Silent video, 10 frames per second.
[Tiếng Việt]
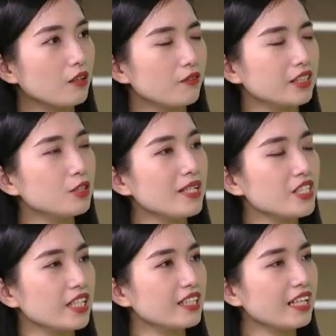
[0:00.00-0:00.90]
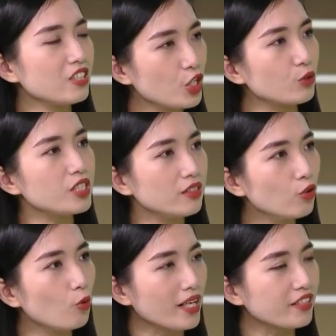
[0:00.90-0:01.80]
Và thưa bác sĩ, các triệu
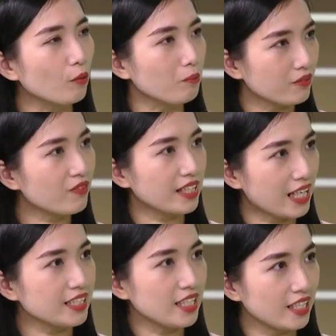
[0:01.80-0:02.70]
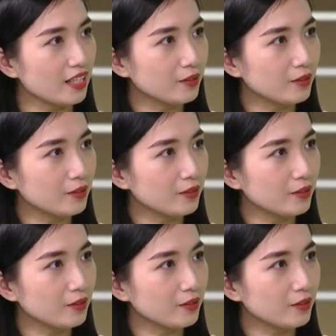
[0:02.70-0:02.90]
chứng của bệnh động mạch vành là gì